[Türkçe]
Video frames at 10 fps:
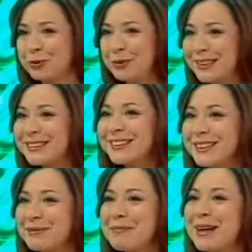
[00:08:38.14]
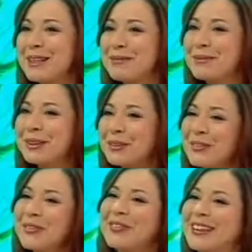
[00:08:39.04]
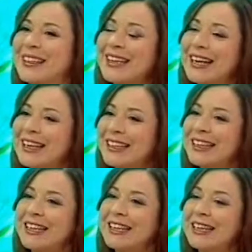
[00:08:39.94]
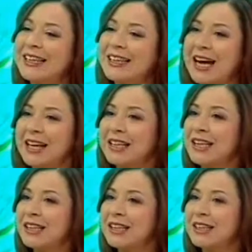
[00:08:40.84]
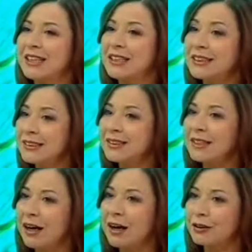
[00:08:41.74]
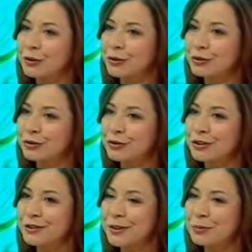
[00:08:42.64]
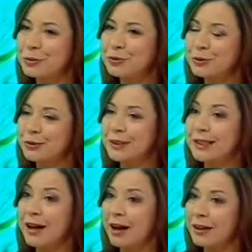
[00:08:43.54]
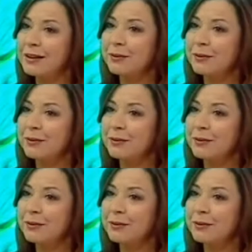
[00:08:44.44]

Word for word: biraz açalım. Madem Tabii. ki konu oraya geldi. Nereden, e, nasıl yağ alıyorsunuz ve bunu yüzdeki hangi